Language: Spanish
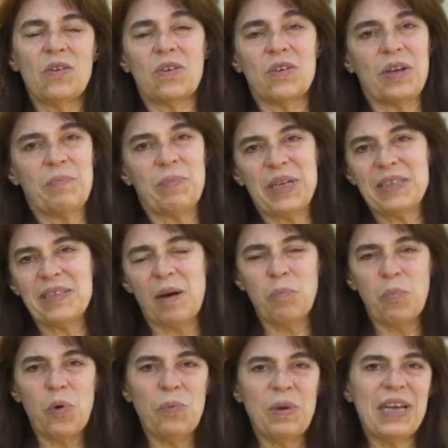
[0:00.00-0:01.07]
con empresas
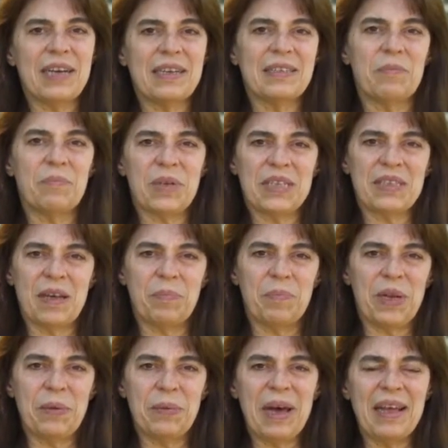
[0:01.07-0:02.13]
públicas, empresas
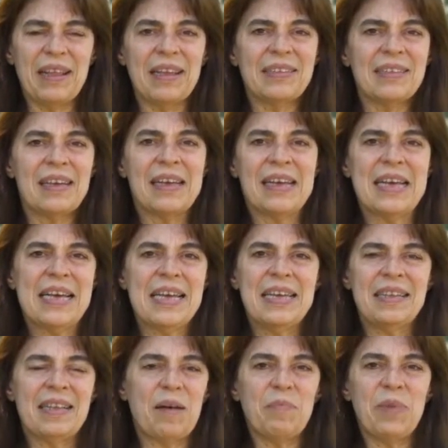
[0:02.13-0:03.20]
privadas
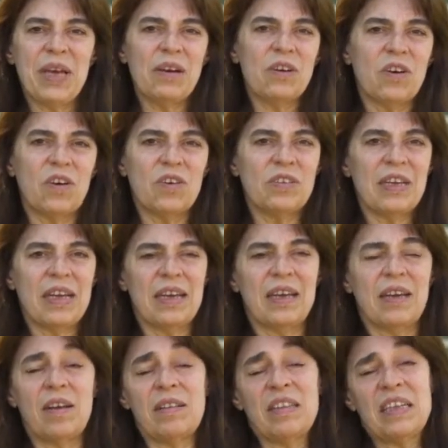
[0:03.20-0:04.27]
y también con
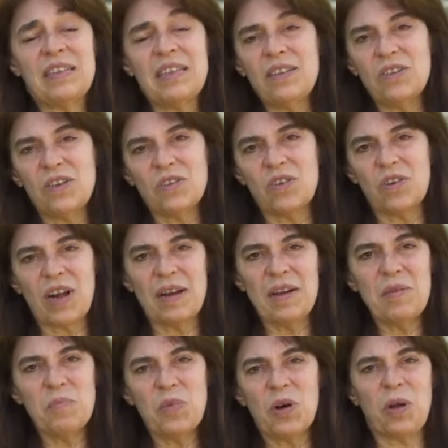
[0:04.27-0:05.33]
eh, distintos
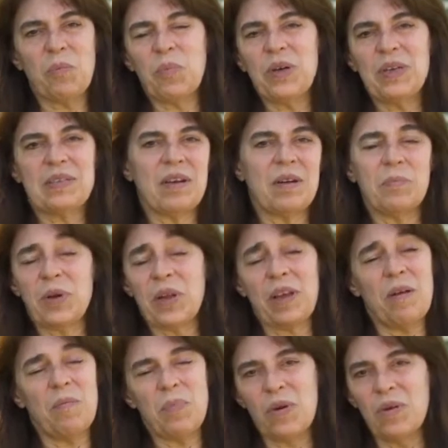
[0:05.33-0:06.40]
organismos, que puede ser, por
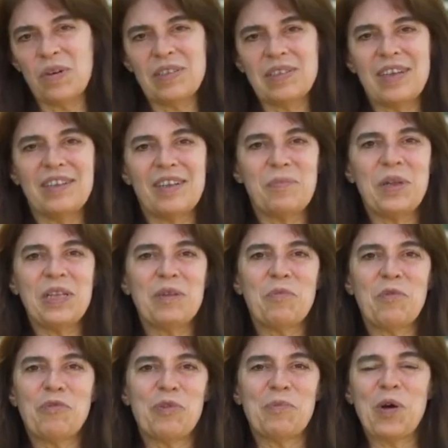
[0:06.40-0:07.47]
ejemplo, recientemente
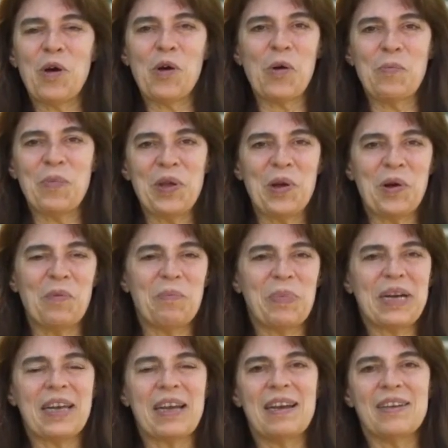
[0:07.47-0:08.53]
hemos firmado convenios con
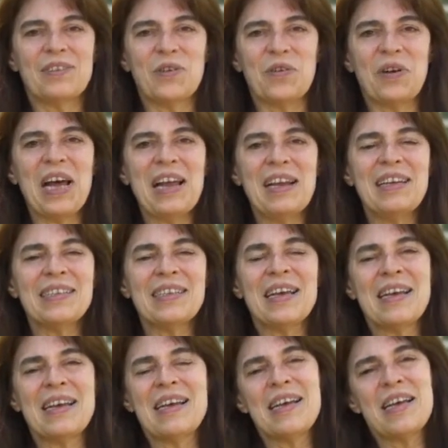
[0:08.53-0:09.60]
parques nacionales.
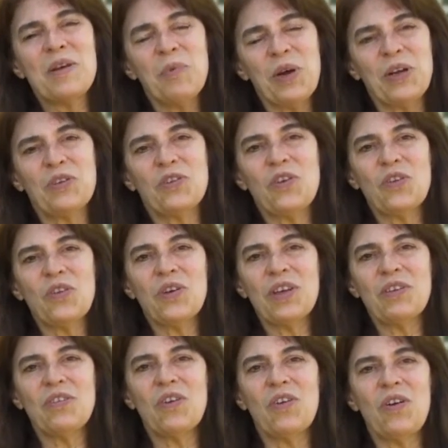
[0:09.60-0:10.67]
Y bueno, todo
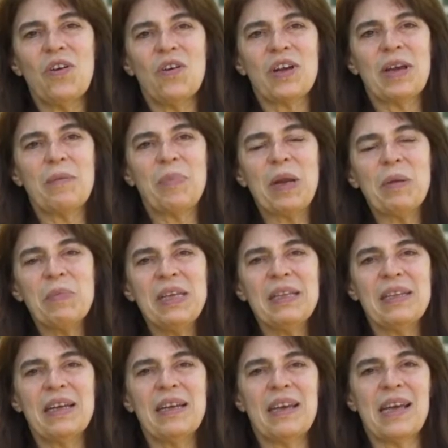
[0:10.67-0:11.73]
esto lo que
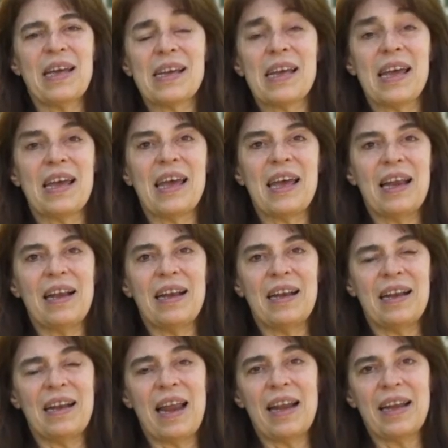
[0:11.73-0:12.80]
permite es que
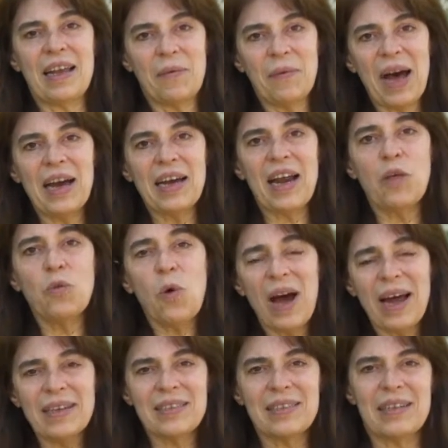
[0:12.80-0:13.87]
el, el que va a graduar
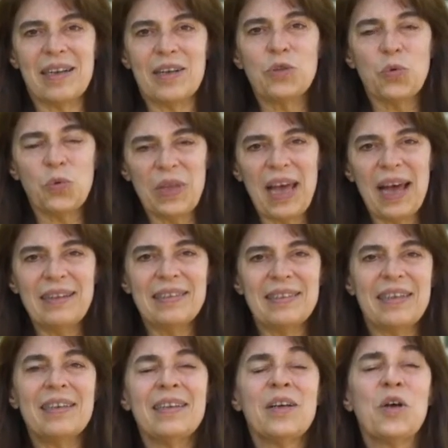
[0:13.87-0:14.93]
el
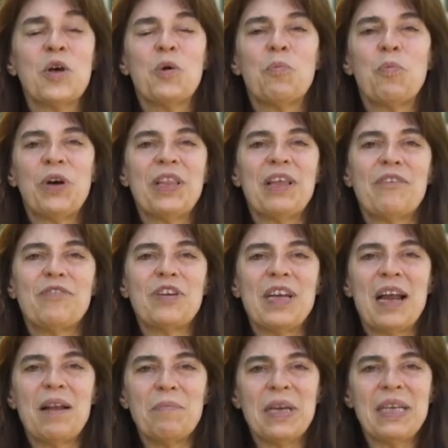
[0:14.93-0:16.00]
estudiante pueda
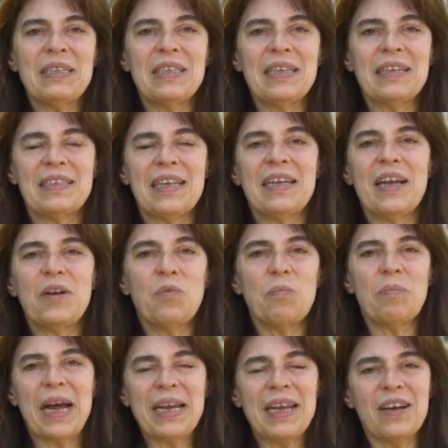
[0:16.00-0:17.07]
finalmente tener un
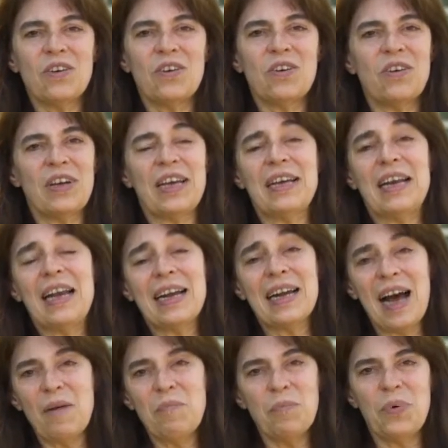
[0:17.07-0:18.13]
manejo en el
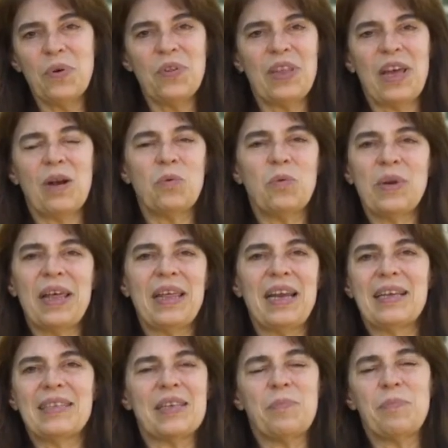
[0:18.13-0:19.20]
campo de alguna de
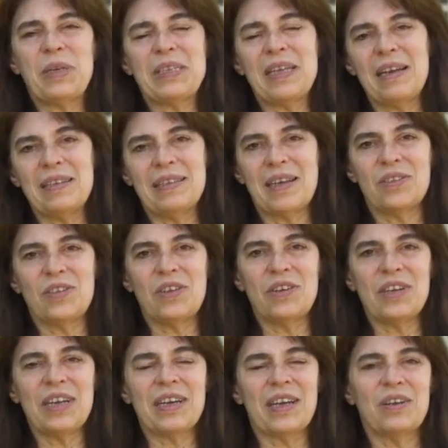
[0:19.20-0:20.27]
las
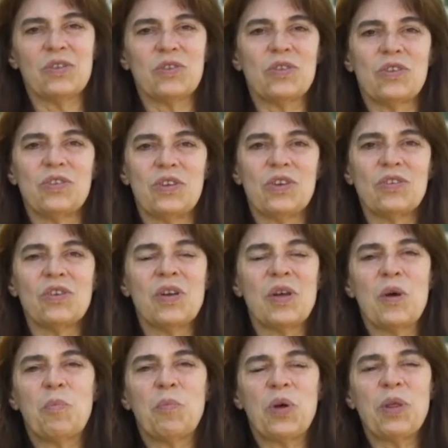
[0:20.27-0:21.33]
especializaciones que nosotros
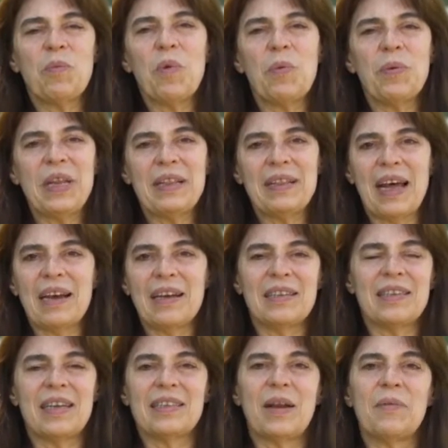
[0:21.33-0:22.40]
podemos
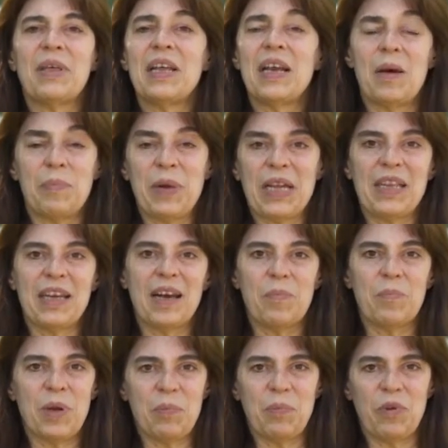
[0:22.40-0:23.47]
brindarles a través de las prácticas
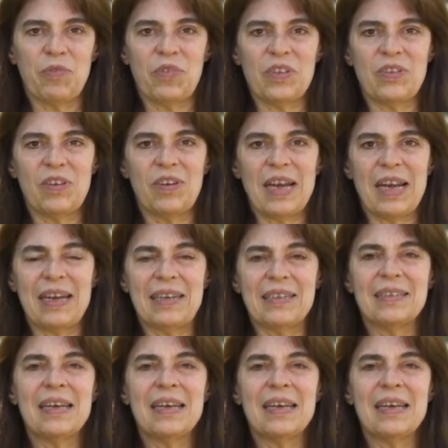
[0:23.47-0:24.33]
preprofesionales.